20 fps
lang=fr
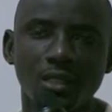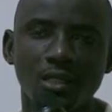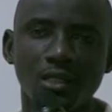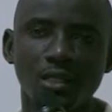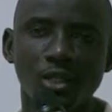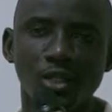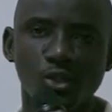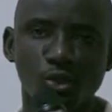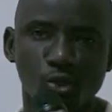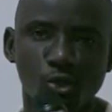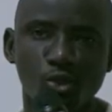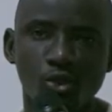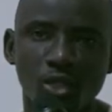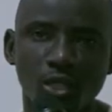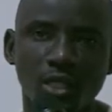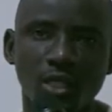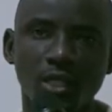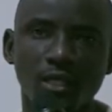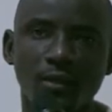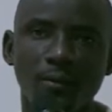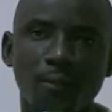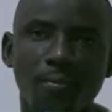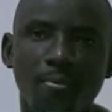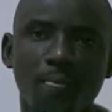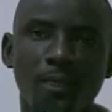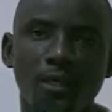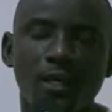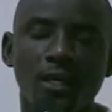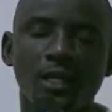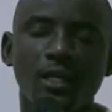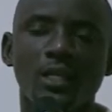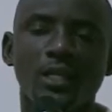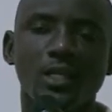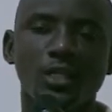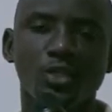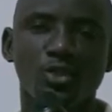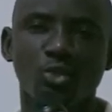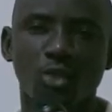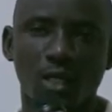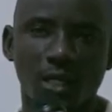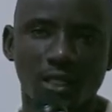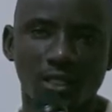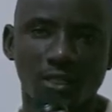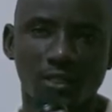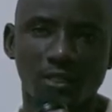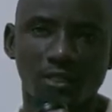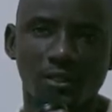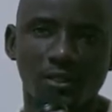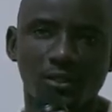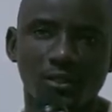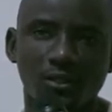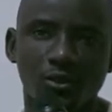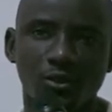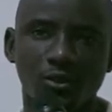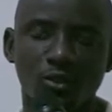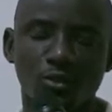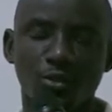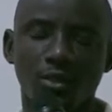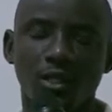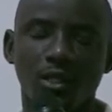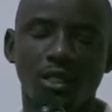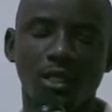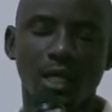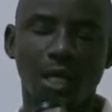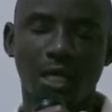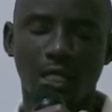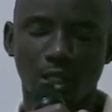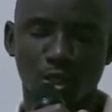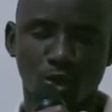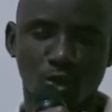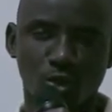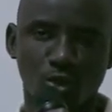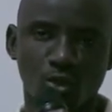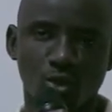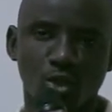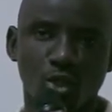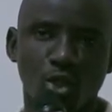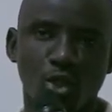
le, sujet et le journaliste, ou bien la radio.